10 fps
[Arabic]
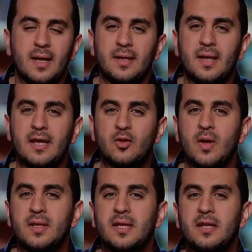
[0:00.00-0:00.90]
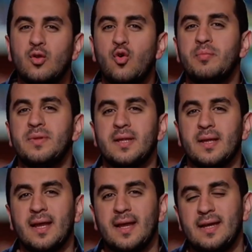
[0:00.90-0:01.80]
إن هي تؤدي للجبن
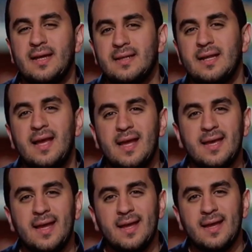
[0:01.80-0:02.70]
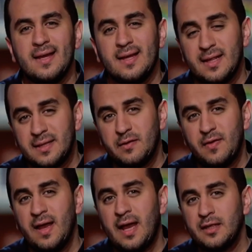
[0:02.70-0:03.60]
عند الحاجة
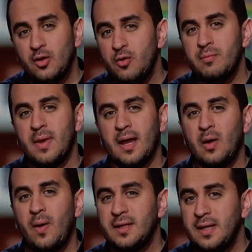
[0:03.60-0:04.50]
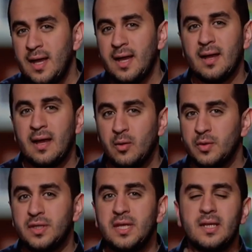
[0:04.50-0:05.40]
للدفاع عن الأمة أو عن الحق أو
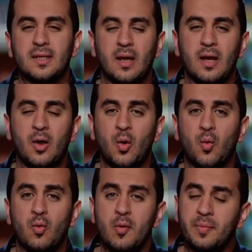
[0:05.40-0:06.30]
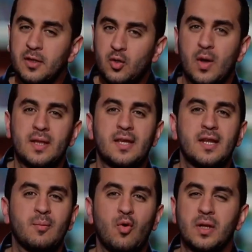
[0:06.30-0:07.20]
الدين وممكن تؤدي
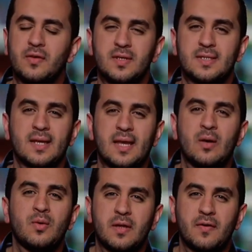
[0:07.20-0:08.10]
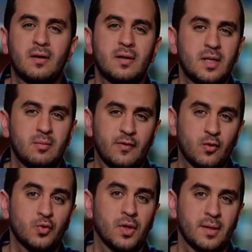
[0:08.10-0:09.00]
للبخل في الزكاة والنفقات
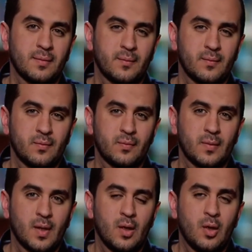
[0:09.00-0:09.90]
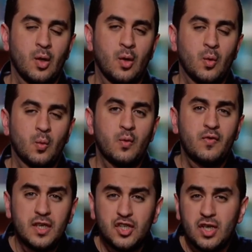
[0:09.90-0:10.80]
المفروضة
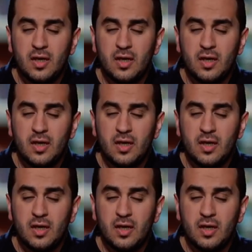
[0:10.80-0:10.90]
وفي شيء